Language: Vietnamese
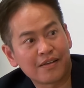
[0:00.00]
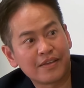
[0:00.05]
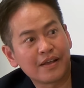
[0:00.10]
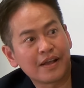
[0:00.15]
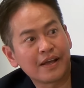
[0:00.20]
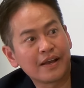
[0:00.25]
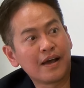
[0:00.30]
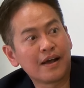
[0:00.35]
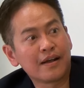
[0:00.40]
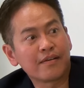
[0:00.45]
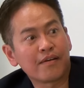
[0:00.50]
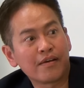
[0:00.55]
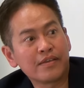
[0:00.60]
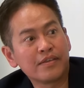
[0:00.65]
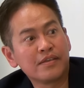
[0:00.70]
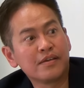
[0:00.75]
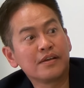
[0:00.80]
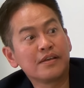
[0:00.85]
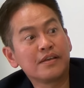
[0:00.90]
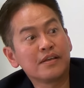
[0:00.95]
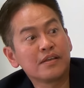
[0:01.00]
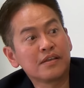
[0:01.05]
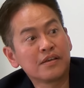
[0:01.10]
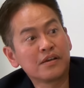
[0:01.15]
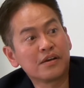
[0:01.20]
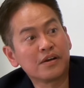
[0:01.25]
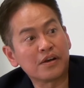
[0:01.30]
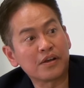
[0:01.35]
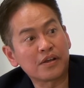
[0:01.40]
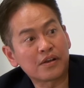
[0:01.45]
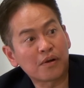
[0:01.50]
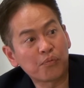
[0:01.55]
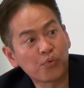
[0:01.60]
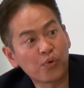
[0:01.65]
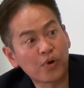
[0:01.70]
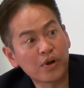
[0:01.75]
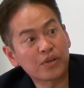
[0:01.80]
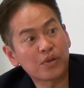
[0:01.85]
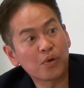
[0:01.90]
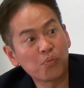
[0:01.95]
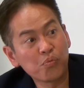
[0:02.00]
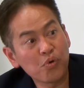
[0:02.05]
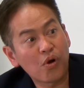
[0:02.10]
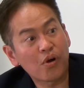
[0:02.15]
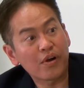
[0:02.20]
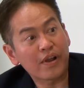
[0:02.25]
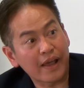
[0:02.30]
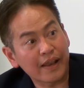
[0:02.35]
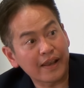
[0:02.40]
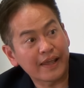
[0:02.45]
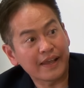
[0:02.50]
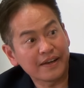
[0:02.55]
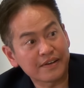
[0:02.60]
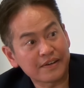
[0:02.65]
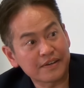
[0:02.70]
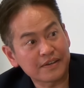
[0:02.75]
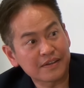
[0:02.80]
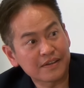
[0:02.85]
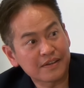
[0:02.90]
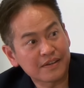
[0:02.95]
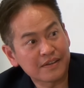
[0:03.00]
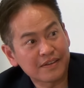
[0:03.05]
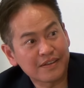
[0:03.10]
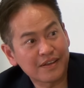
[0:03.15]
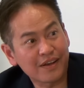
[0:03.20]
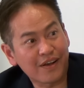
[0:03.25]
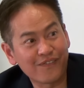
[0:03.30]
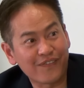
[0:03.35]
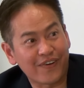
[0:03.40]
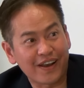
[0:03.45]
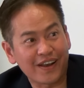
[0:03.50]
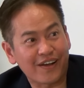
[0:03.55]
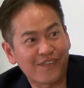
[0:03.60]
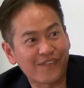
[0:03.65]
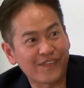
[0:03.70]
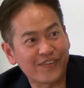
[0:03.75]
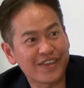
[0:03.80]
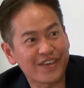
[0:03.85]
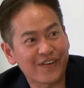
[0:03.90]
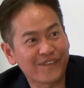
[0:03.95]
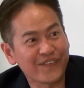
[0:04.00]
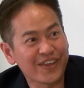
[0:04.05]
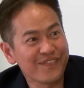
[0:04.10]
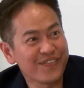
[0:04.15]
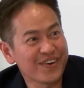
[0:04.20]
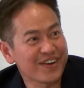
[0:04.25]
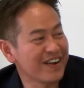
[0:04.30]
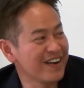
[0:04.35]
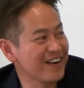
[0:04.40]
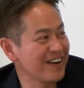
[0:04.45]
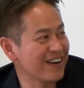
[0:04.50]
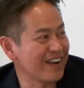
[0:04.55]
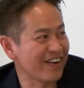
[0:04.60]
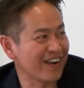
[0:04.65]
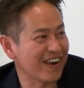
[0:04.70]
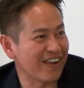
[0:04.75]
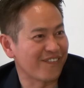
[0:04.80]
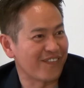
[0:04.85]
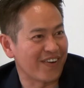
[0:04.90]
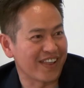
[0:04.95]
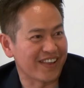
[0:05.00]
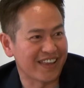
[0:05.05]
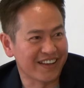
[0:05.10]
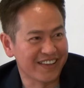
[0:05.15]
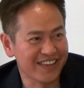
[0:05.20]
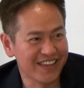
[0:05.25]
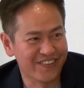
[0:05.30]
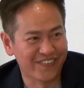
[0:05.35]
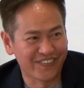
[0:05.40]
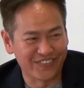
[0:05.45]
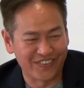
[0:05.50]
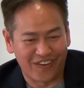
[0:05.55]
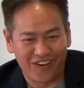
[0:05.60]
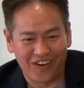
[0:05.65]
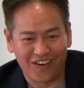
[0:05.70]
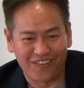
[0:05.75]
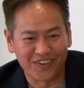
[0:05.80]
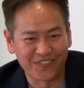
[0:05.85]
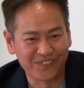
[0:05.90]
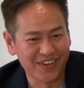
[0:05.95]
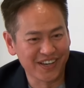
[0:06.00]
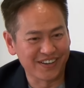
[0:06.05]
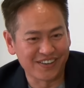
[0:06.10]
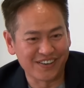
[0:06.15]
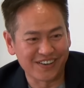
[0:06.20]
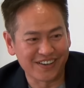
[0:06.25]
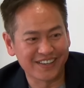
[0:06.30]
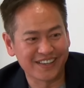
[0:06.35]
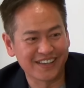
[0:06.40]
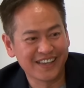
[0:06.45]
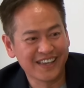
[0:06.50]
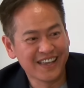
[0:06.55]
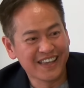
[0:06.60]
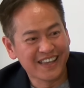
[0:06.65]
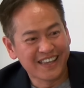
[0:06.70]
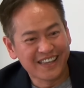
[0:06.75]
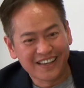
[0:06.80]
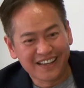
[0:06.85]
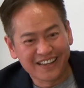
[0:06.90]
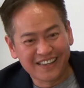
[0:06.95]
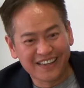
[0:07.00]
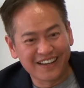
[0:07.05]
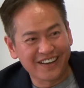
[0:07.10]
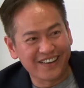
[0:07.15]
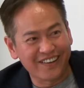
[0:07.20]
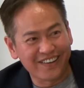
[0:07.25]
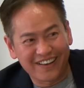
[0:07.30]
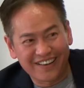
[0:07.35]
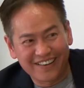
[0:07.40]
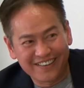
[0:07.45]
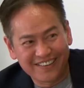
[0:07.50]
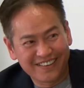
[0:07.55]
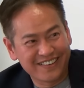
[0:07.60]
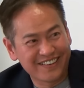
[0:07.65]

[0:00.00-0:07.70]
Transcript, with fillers: những cái đơn đó những người trong quần chúng có thể lấy được chứ không phải là không có gì giấu giếm hết trơn đó đây là không phải là nhân viên của tòa mới biết được cái gì những cái đó là